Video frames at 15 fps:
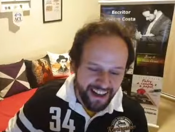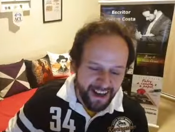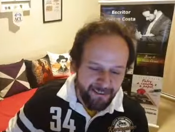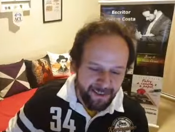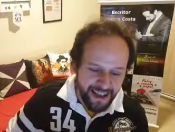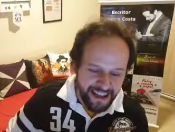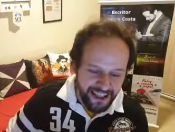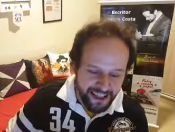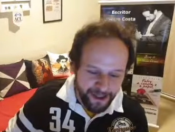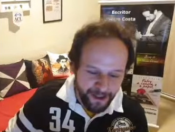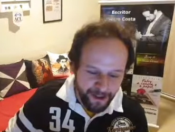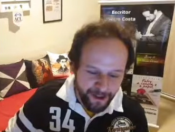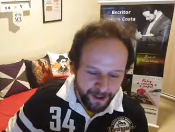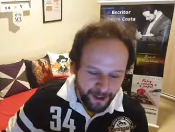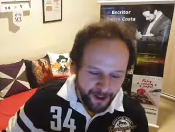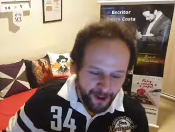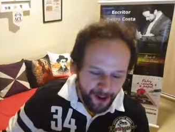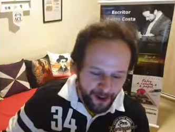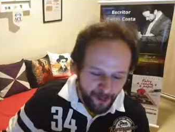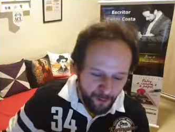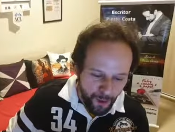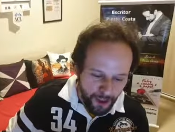arrependido.
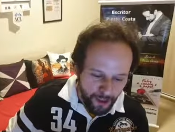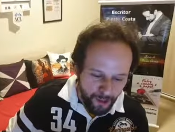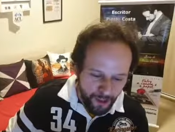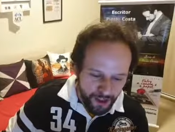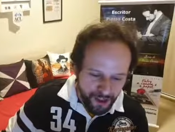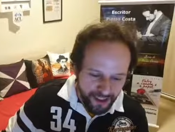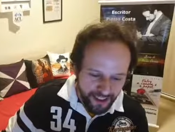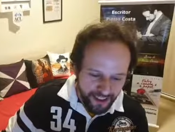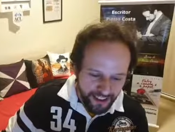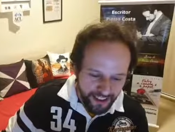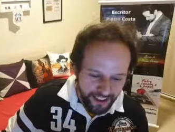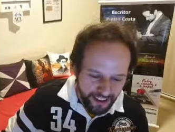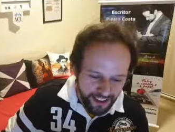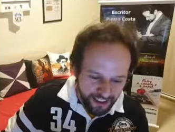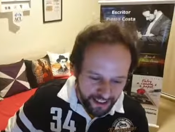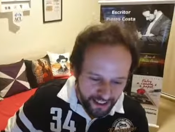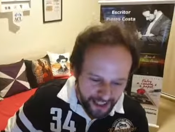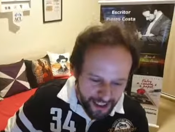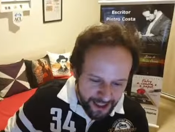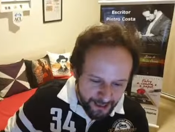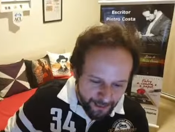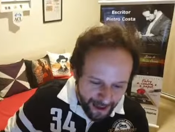Boa noite,
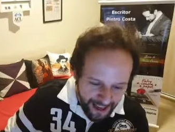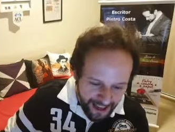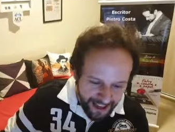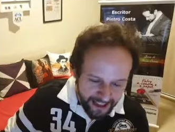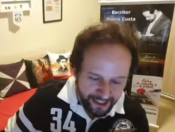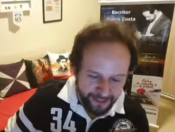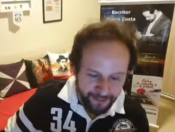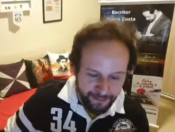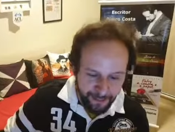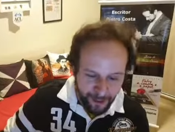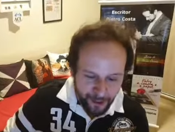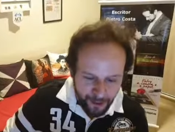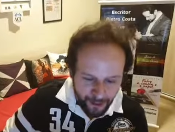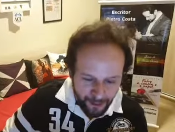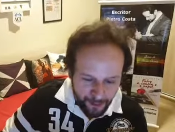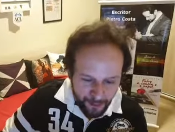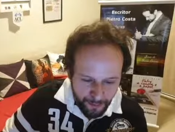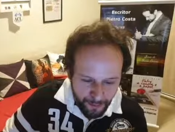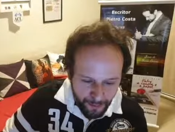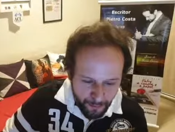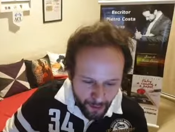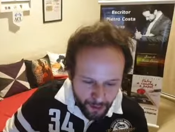Grace Maia. Muito
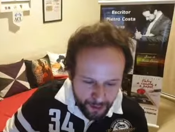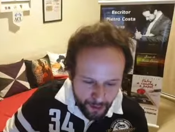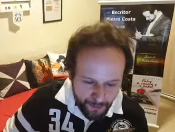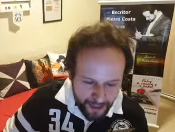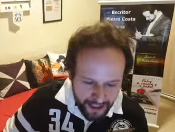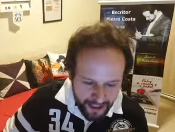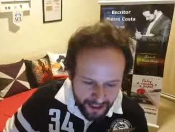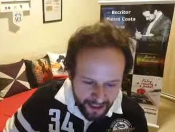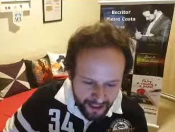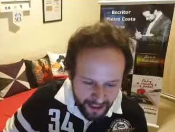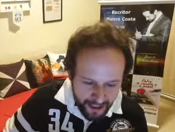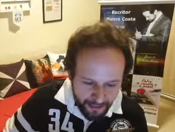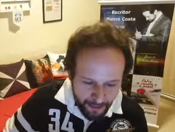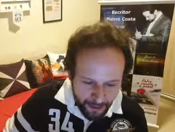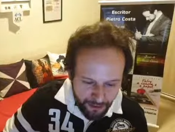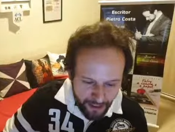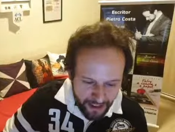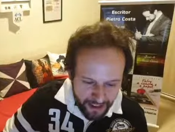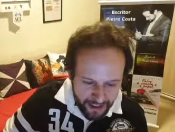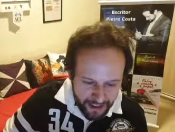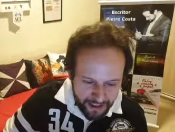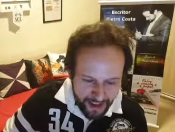boa sua presença aqui, muito
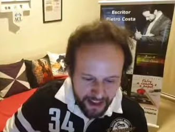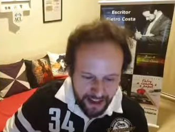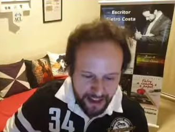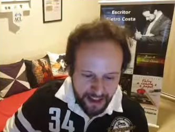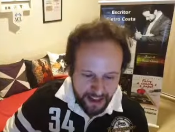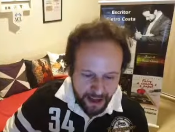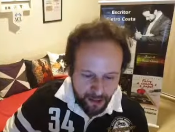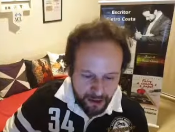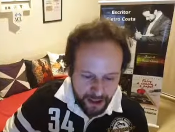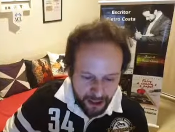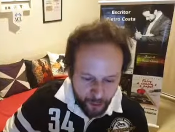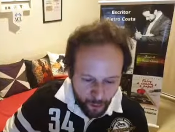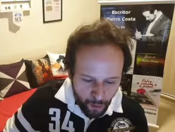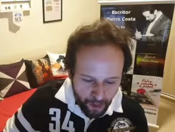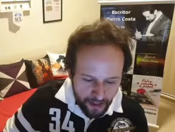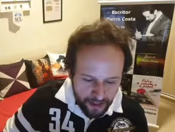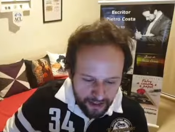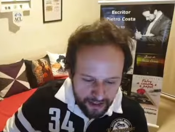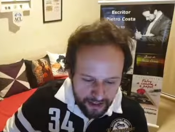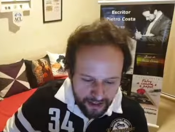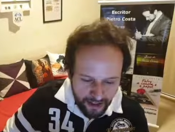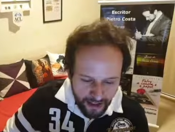feliz. Alci
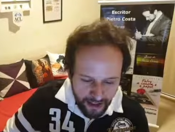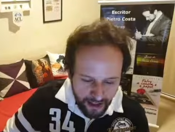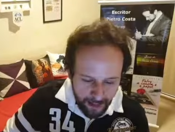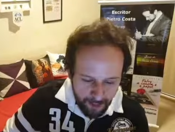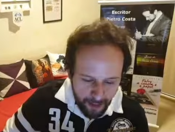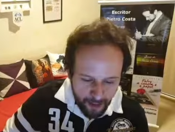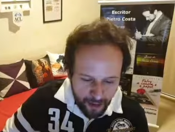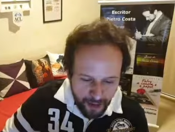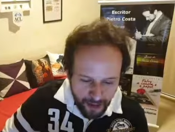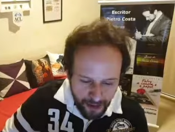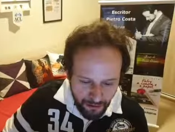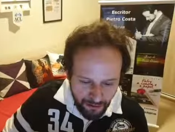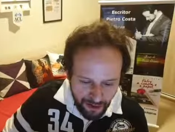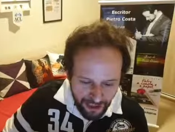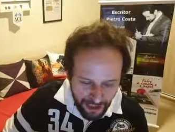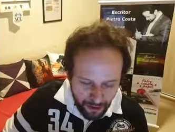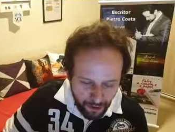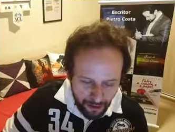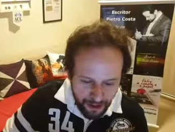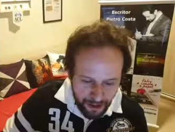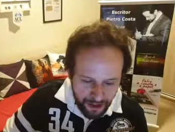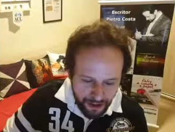Lucas, Mauro já tinha falado,
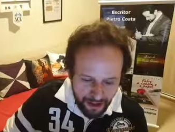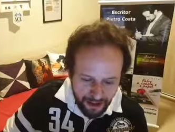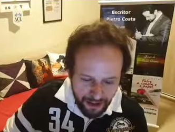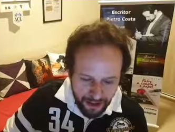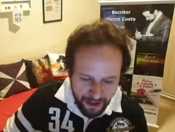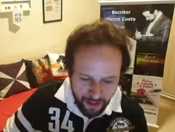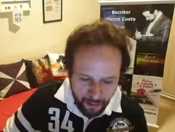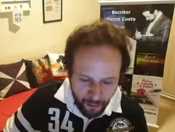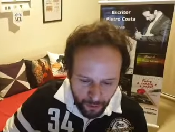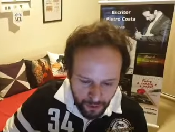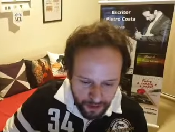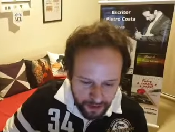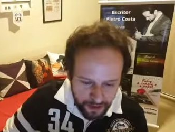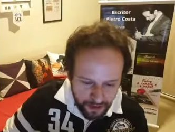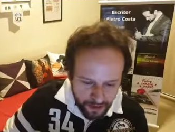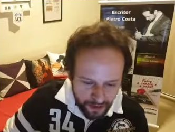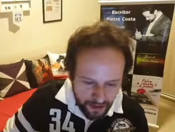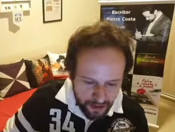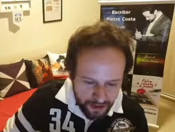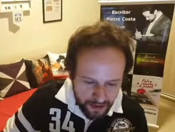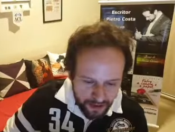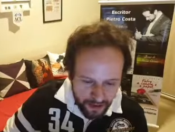grande Elisa Antunes,
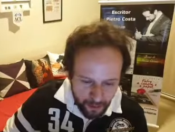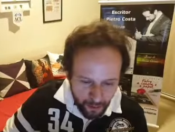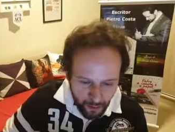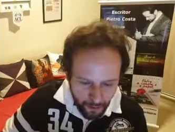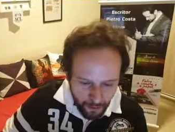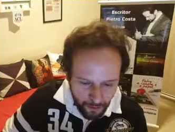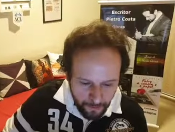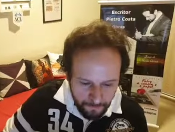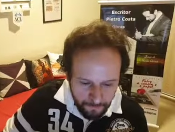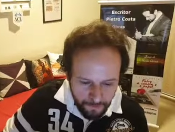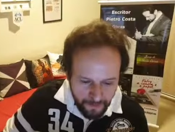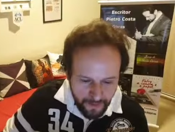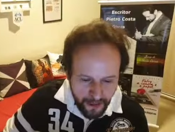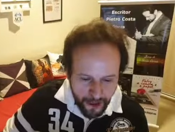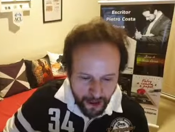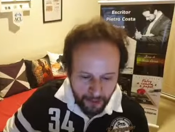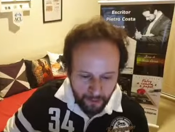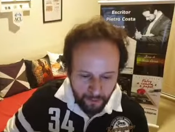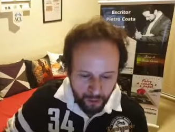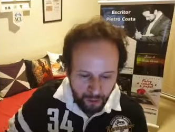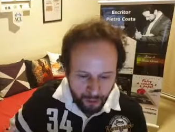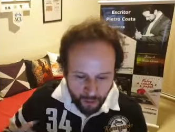grande escritor.
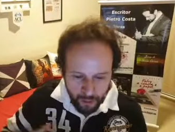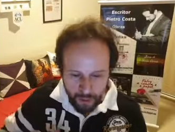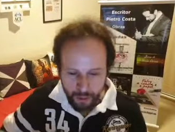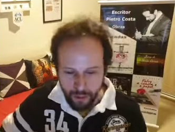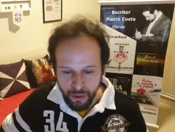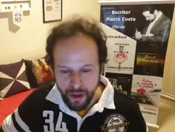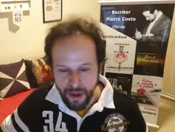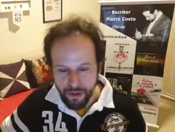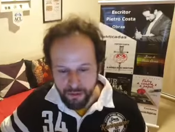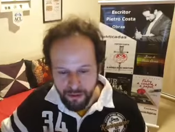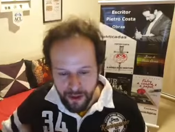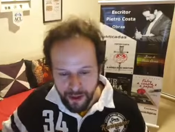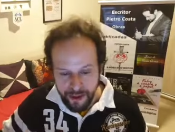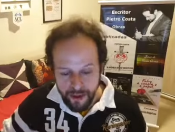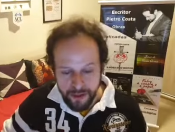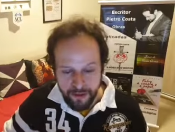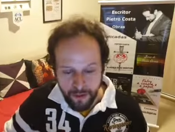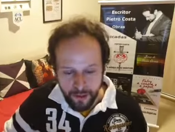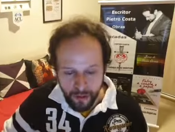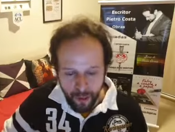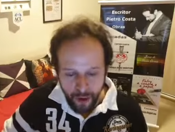Muito feliz, muito